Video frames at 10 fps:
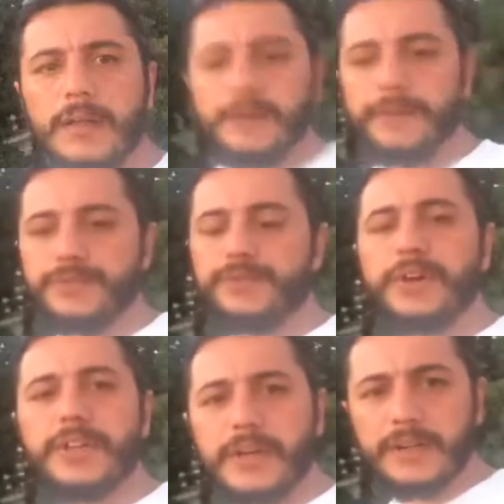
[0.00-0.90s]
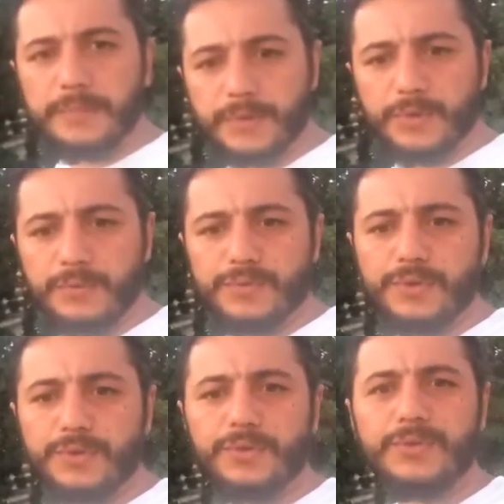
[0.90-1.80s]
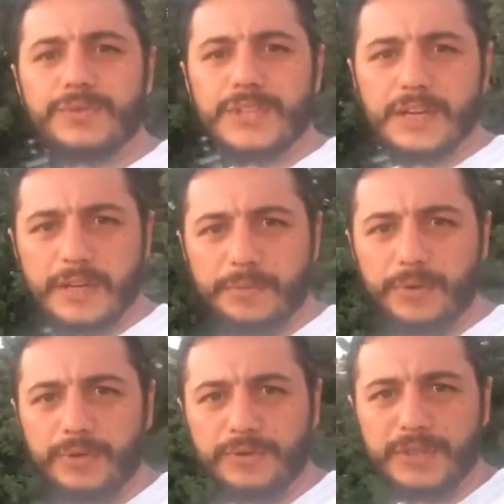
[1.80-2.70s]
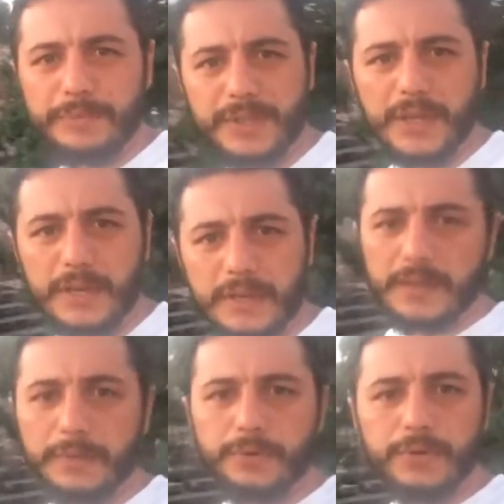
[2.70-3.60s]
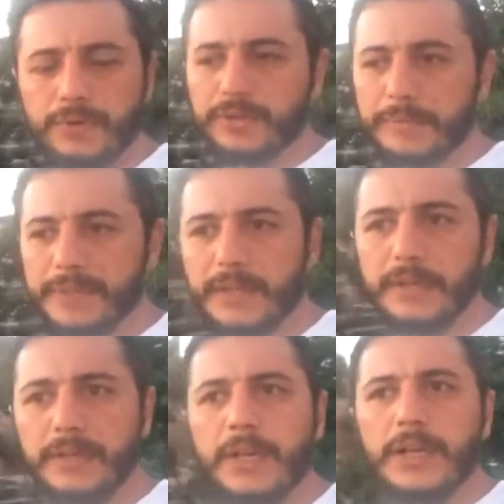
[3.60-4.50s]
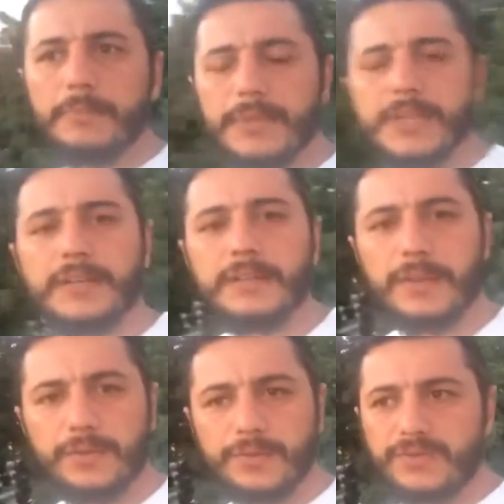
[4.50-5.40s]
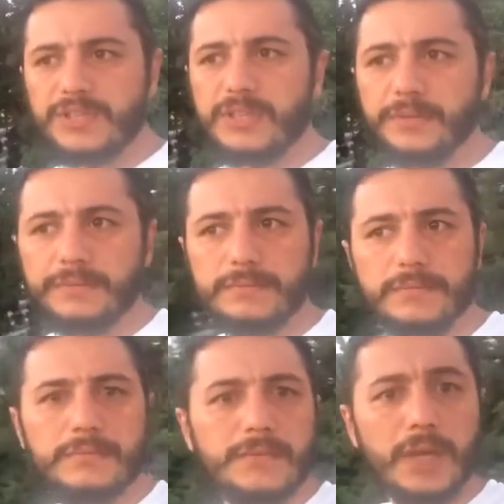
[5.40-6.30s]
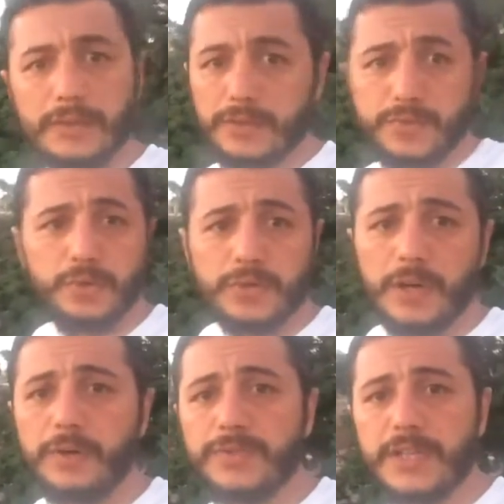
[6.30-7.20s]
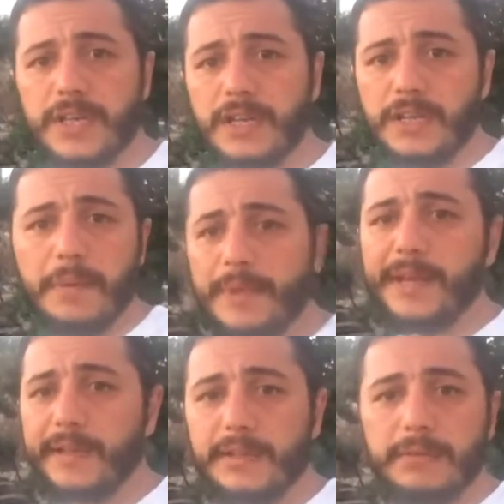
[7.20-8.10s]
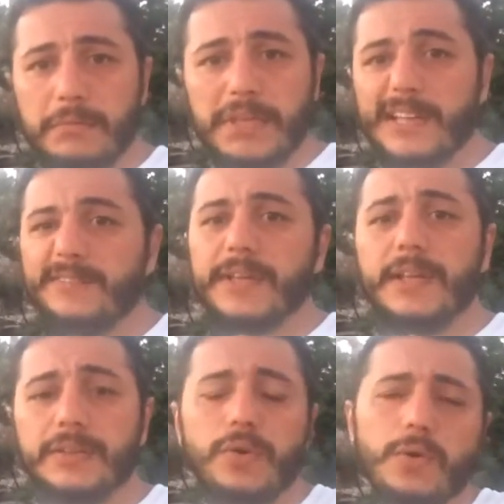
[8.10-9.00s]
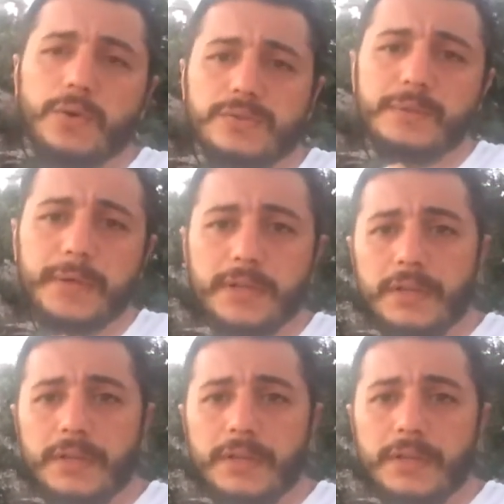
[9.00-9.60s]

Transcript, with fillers: Evet şu anda arkamda görmüş olduğunuz yer Apollon Tapınağı. Apollon Tapınağı milattan önce hatta çok daha önce yani ne miladı? Milat falan yok o zaman.